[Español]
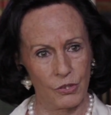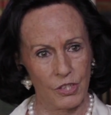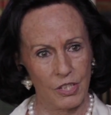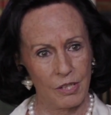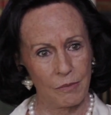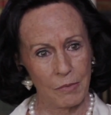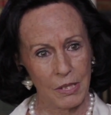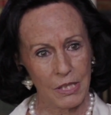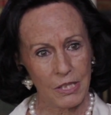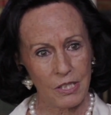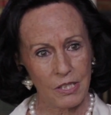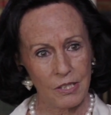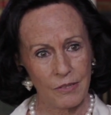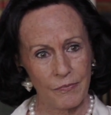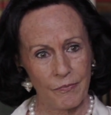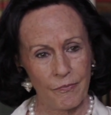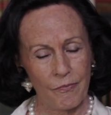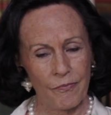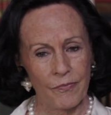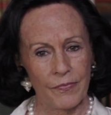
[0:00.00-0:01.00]
yemas
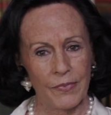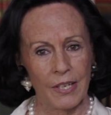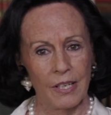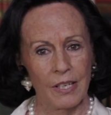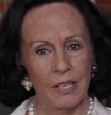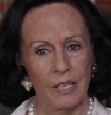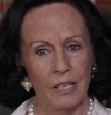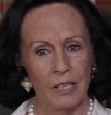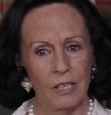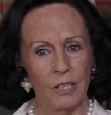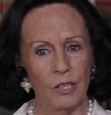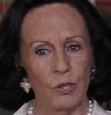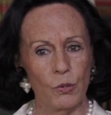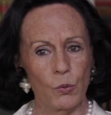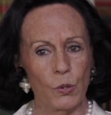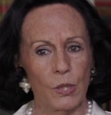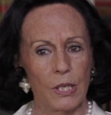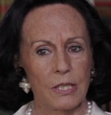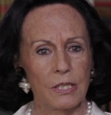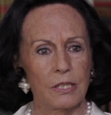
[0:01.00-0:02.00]
y
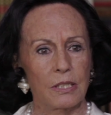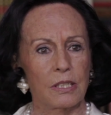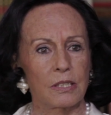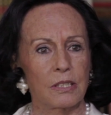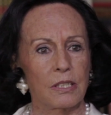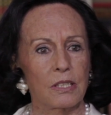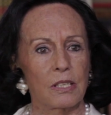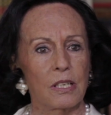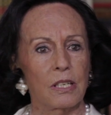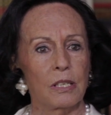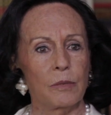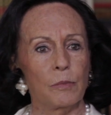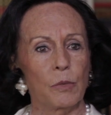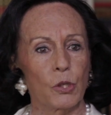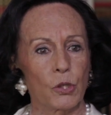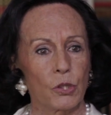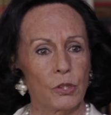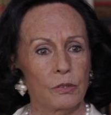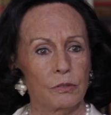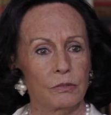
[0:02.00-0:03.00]
unas tartas de
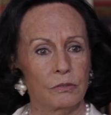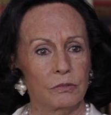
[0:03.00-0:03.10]
limón.